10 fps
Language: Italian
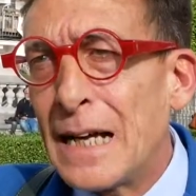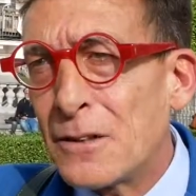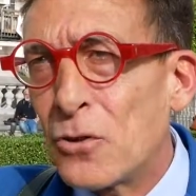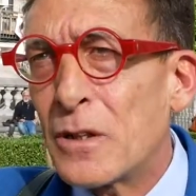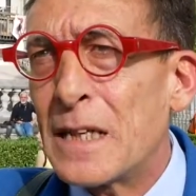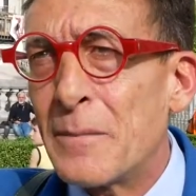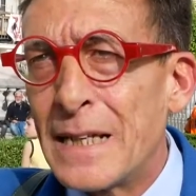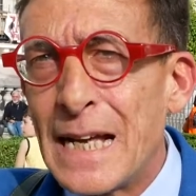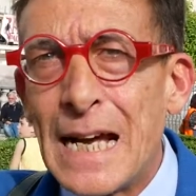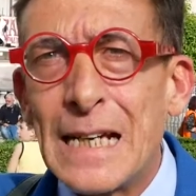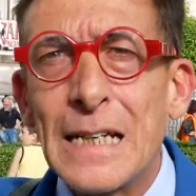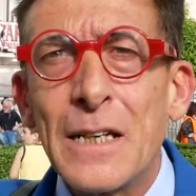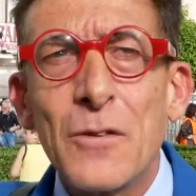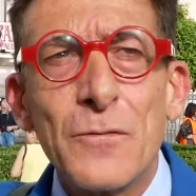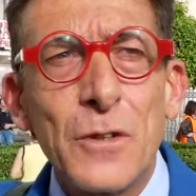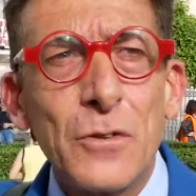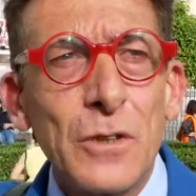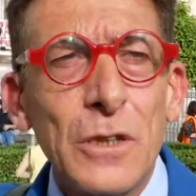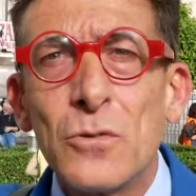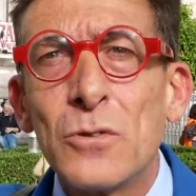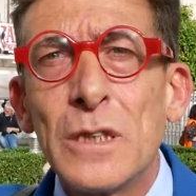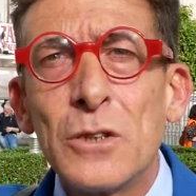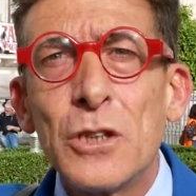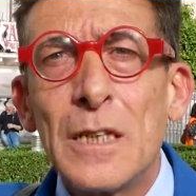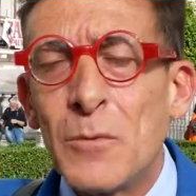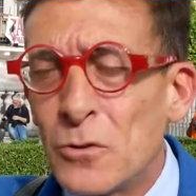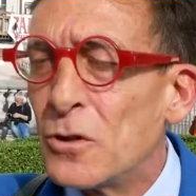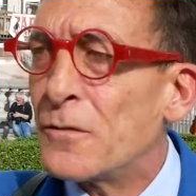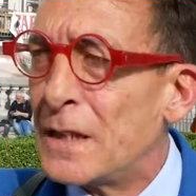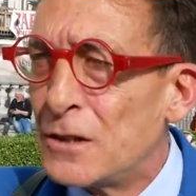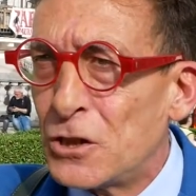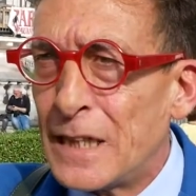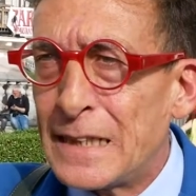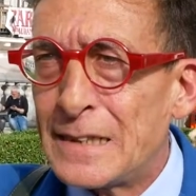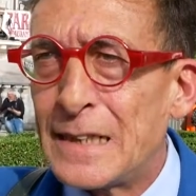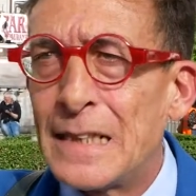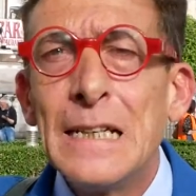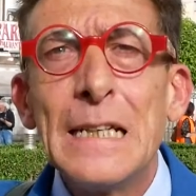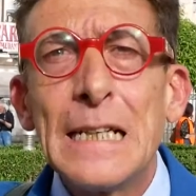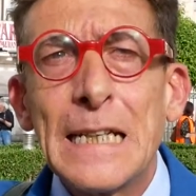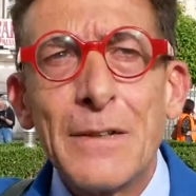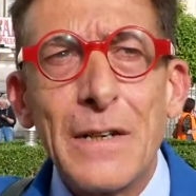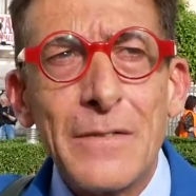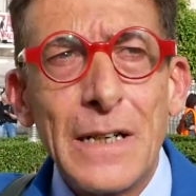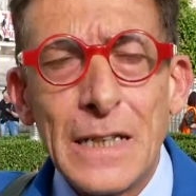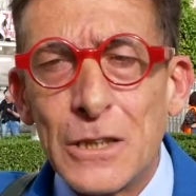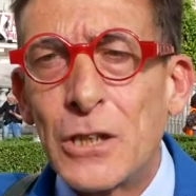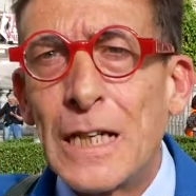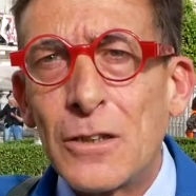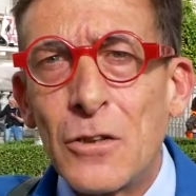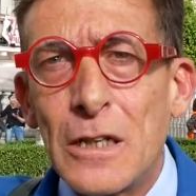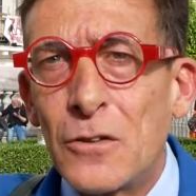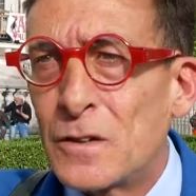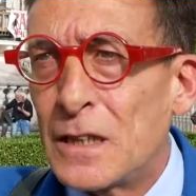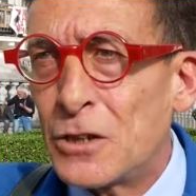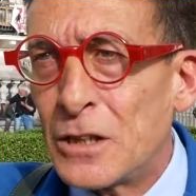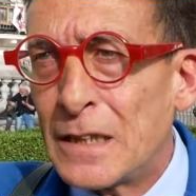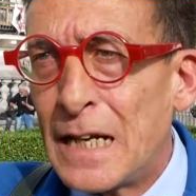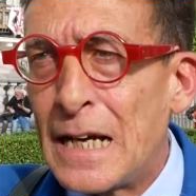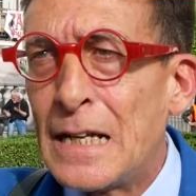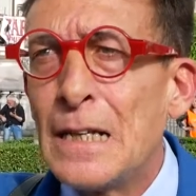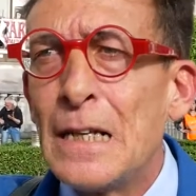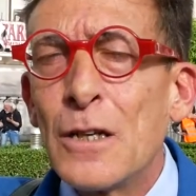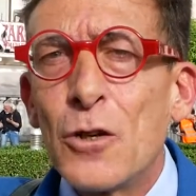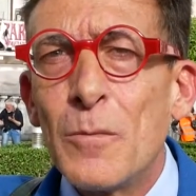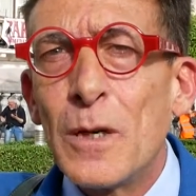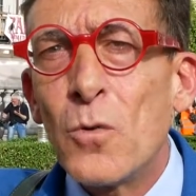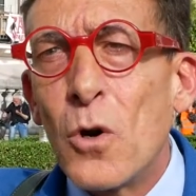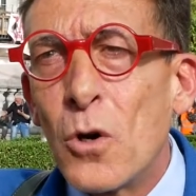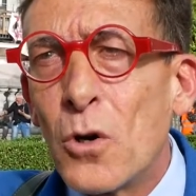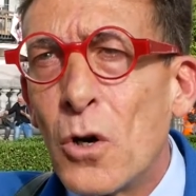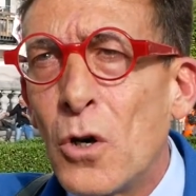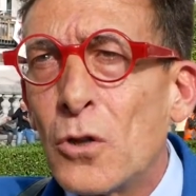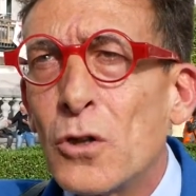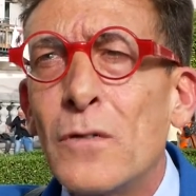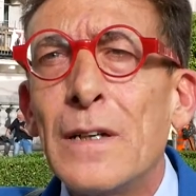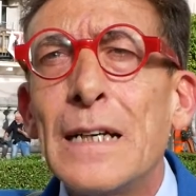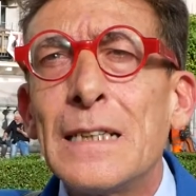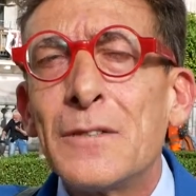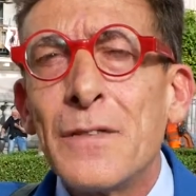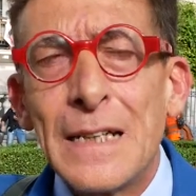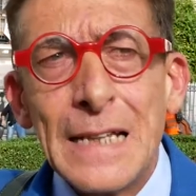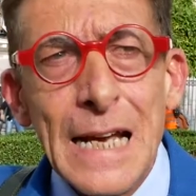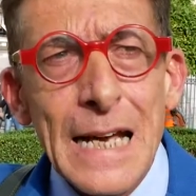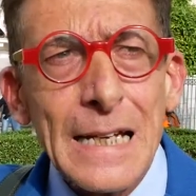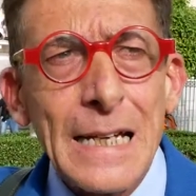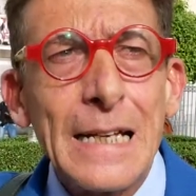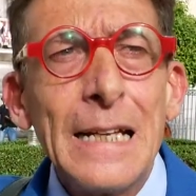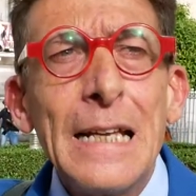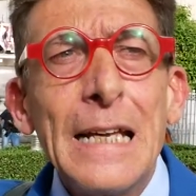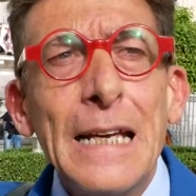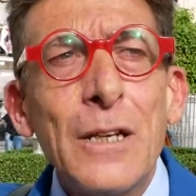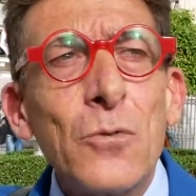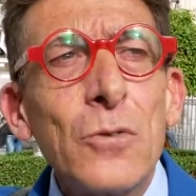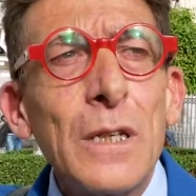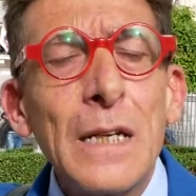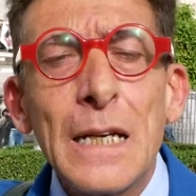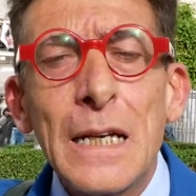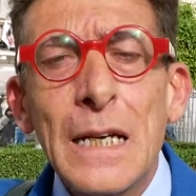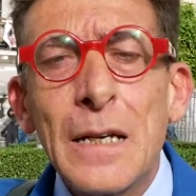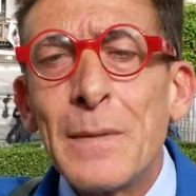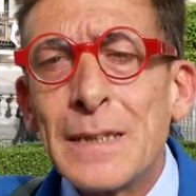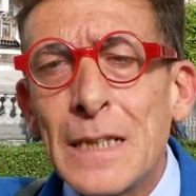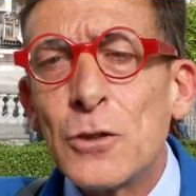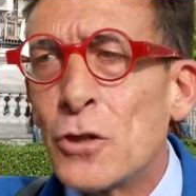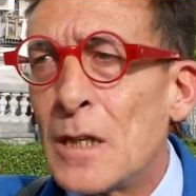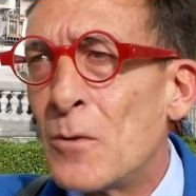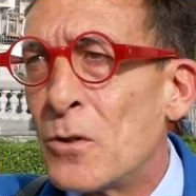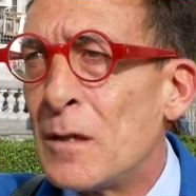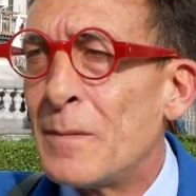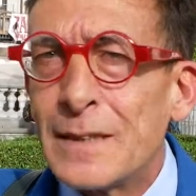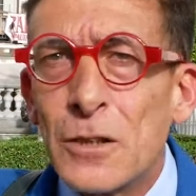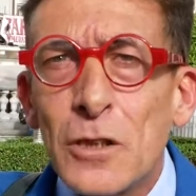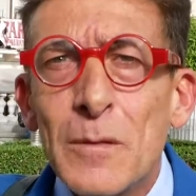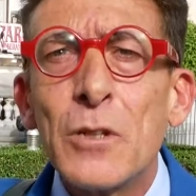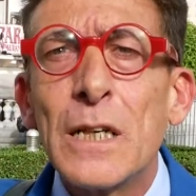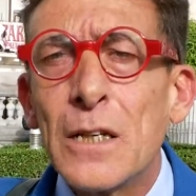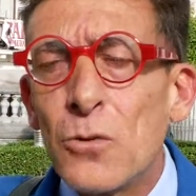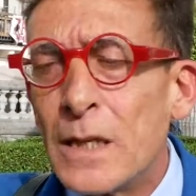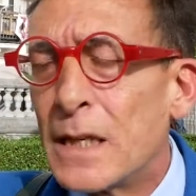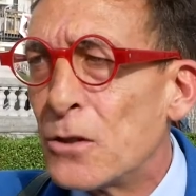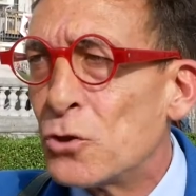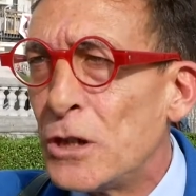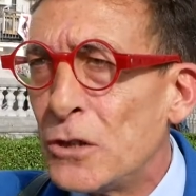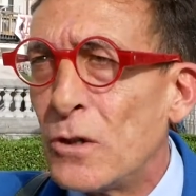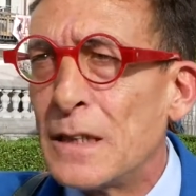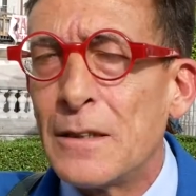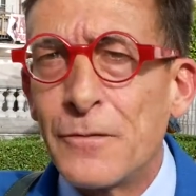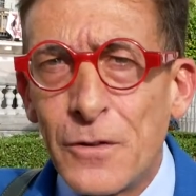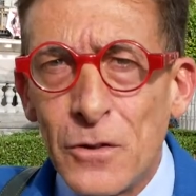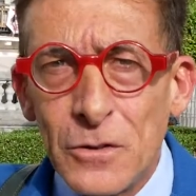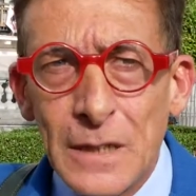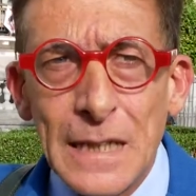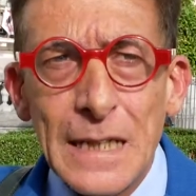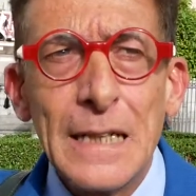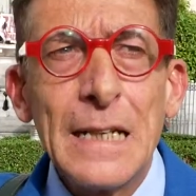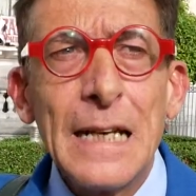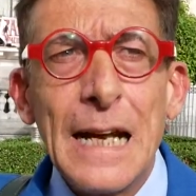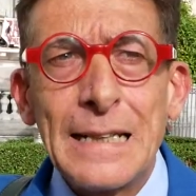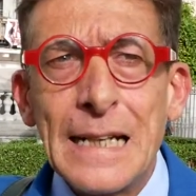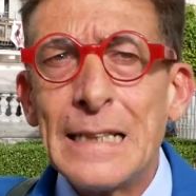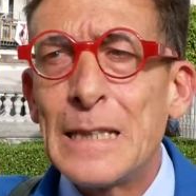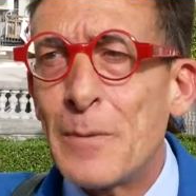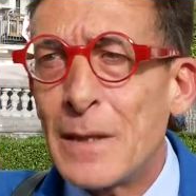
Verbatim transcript: atto criminale nei confronti di un giramondo francese che aveva scelto la nostra città come luogo dove svernare in un eh, messaggio d'amore, il messaggio d'amore che lui era riuscito a diffondere a tanti